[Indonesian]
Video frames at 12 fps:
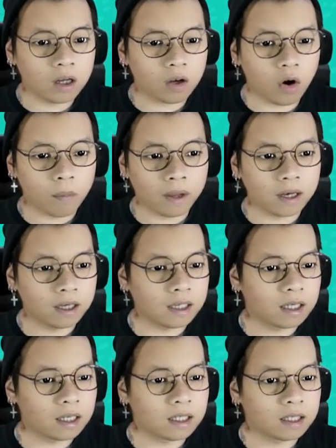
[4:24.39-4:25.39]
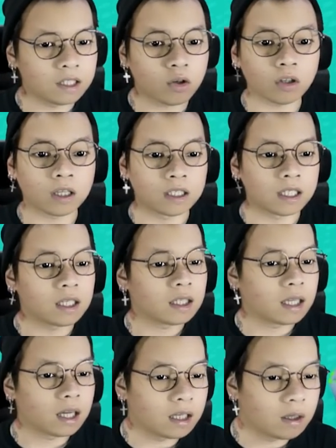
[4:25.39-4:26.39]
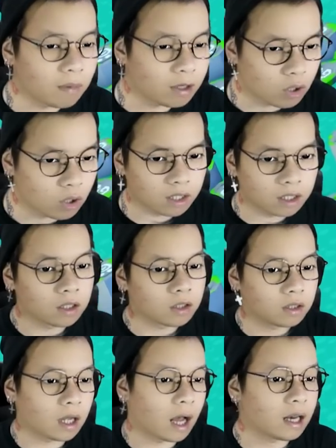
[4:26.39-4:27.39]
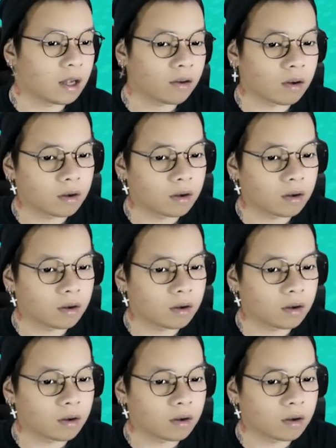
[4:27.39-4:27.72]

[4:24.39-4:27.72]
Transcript: komen di Discord guys ya tinggal masuk aja ada